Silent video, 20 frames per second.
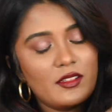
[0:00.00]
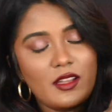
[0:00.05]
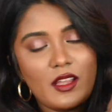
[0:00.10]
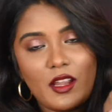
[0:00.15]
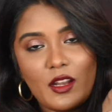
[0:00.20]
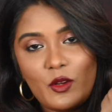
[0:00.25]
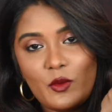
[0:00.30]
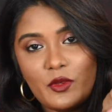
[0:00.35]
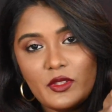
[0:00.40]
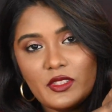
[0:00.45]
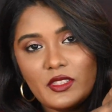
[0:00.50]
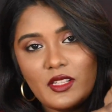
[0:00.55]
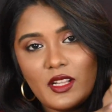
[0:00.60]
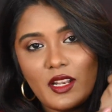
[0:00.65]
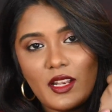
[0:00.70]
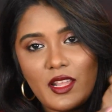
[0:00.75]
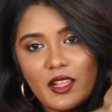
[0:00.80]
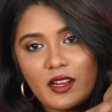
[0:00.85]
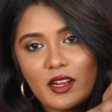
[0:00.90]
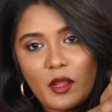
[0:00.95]
நானும் வந்து
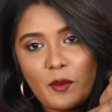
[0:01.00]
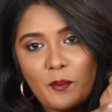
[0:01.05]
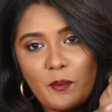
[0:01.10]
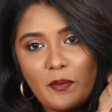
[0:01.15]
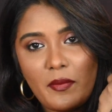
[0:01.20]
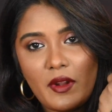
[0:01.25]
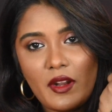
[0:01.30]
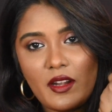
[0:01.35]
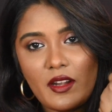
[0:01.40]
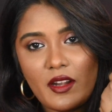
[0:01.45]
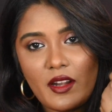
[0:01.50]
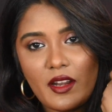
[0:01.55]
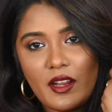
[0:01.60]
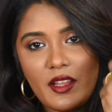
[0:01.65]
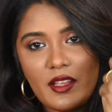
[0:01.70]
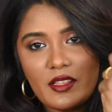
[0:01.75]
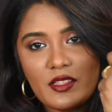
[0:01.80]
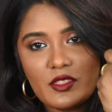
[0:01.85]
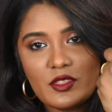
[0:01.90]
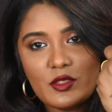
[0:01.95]
நல்லா ரப்
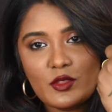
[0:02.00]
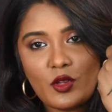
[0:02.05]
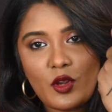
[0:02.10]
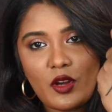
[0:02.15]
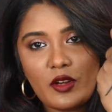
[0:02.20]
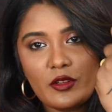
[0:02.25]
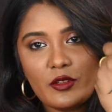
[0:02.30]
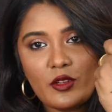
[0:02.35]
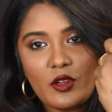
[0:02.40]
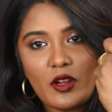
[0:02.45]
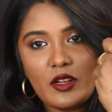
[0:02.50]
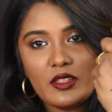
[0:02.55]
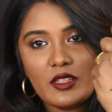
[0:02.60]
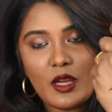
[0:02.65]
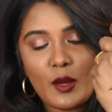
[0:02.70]
பண்ணுறேன் இட்ஸ் நாட் அட் ஆல்